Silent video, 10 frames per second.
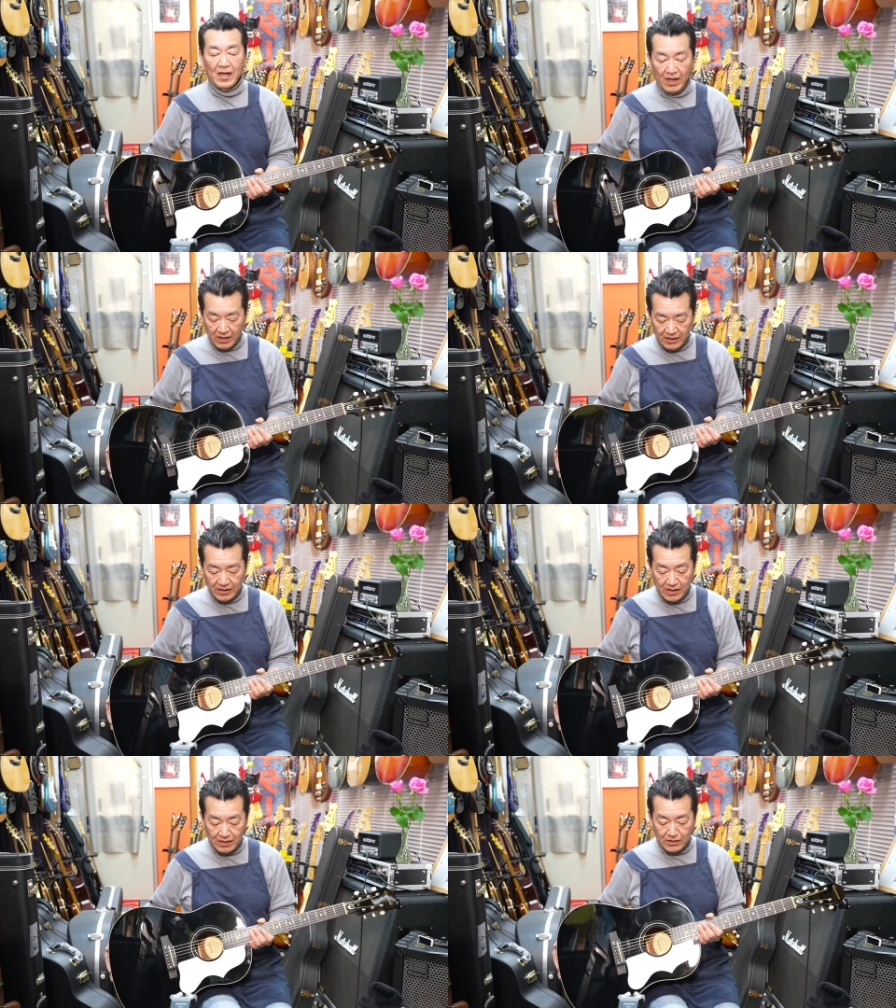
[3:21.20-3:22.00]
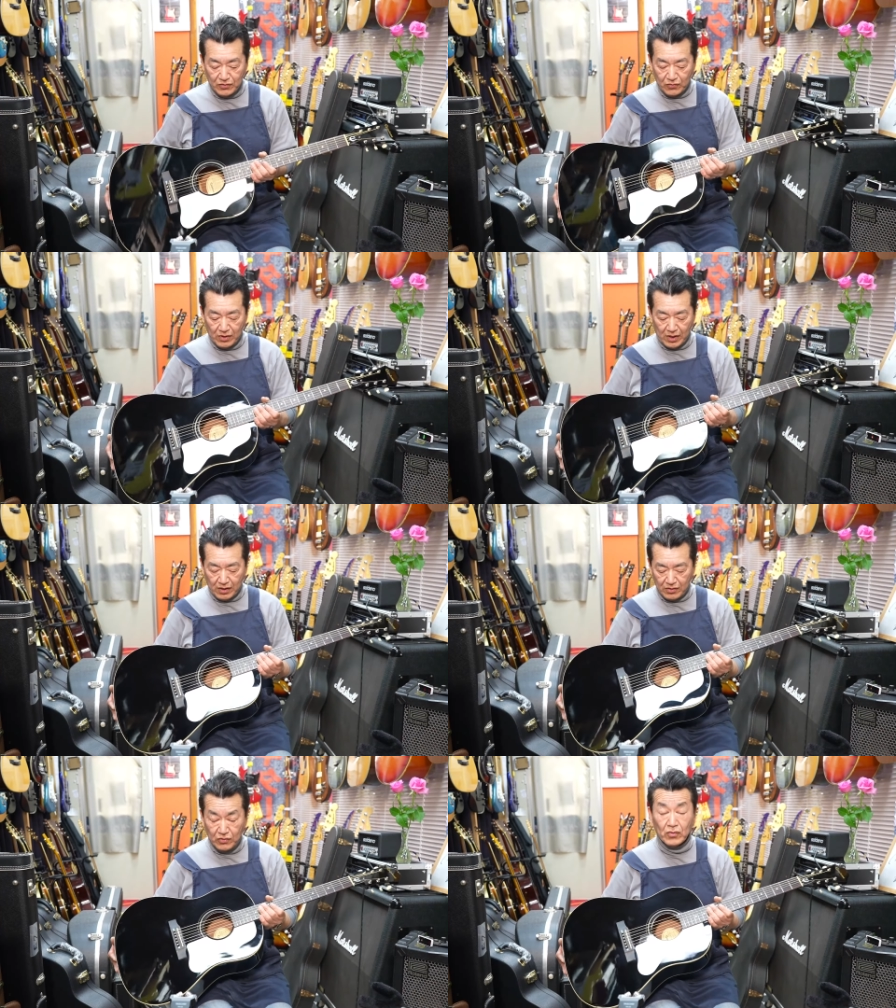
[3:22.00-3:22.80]
はいいかがでしょう
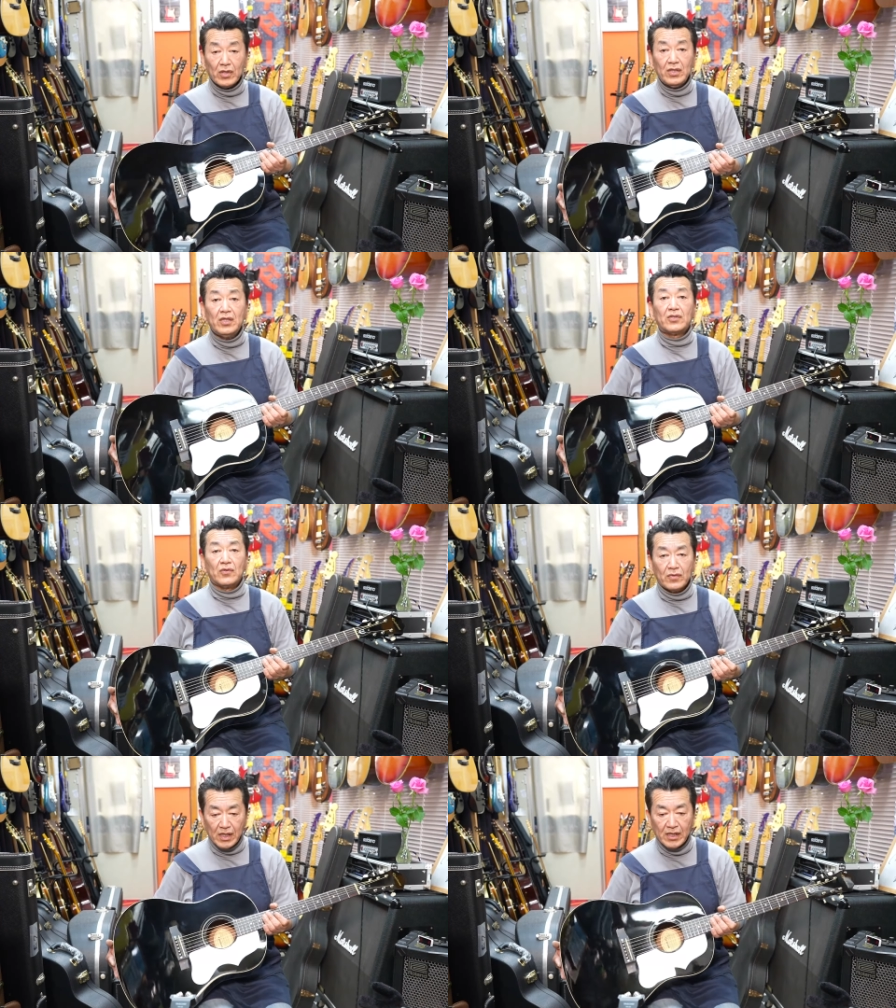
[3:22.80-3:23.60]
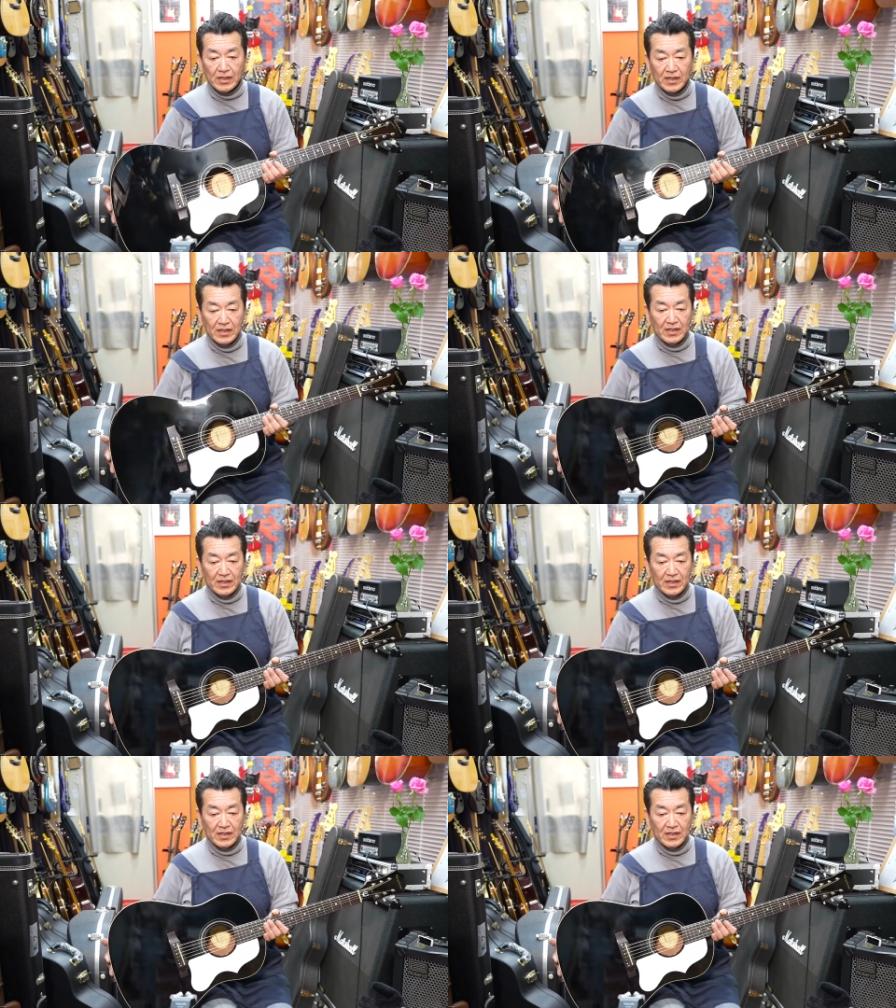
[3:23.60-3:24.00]
か状態いいですよね